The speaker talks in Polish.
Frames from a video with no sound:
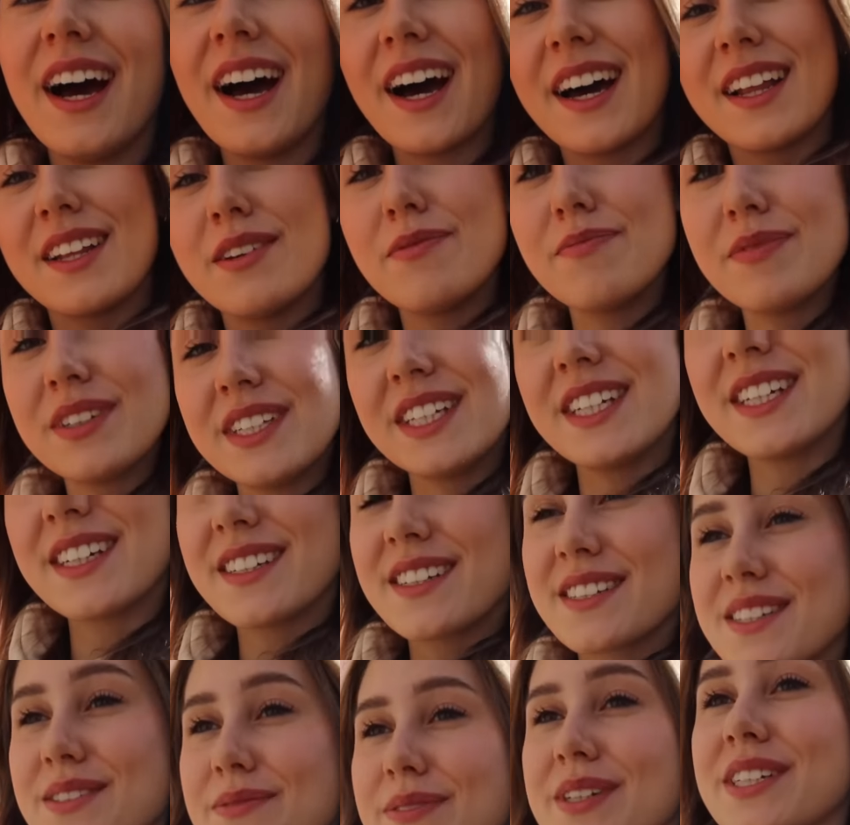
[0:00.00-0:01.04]
Ale
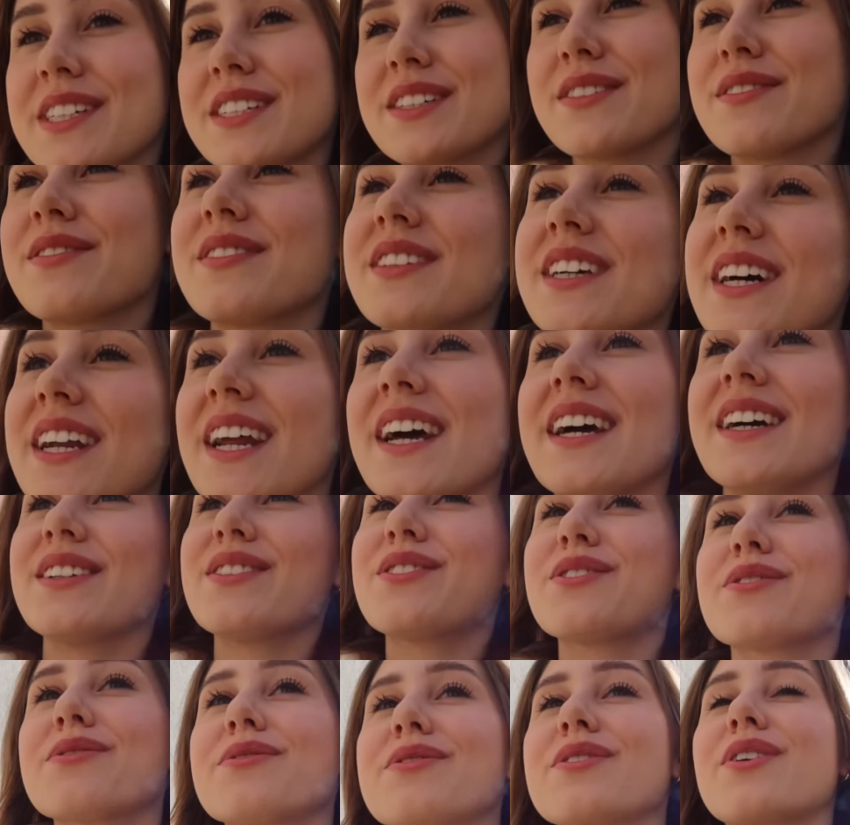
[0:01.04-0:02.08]
pięknie, zobaczcie, w
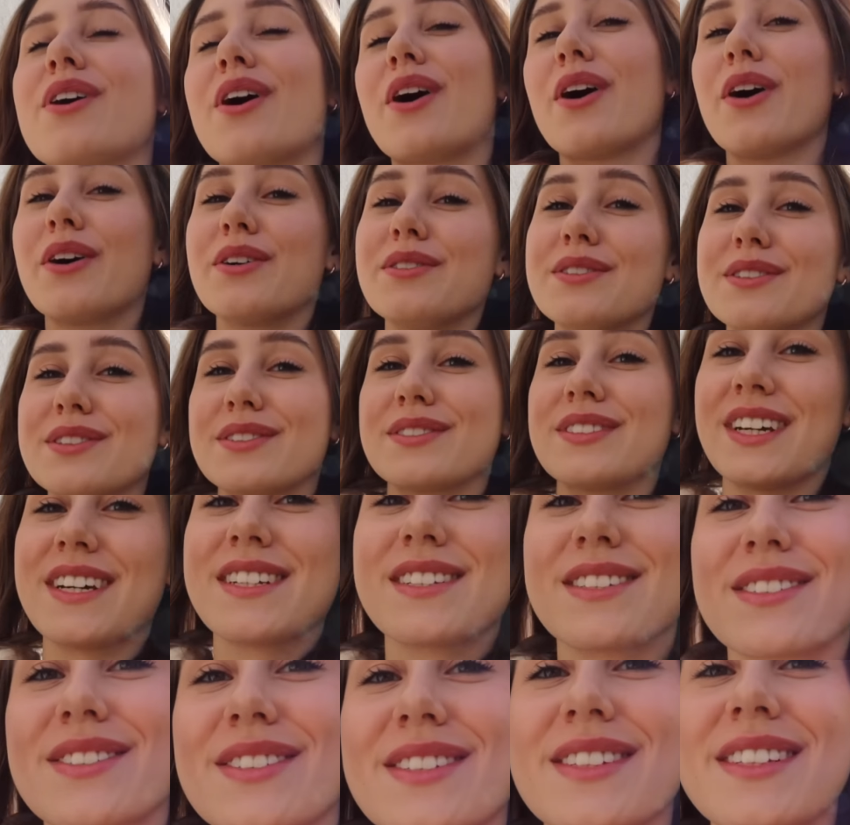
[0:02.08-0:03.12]
taręczu, w końcu,
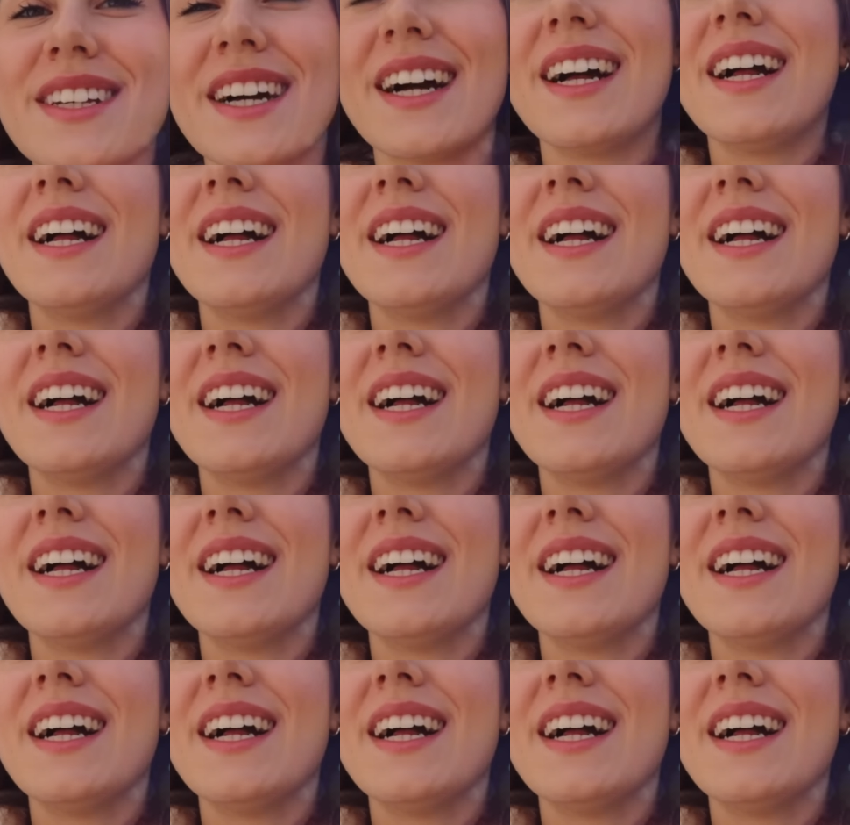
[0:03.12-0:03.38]
Jezus.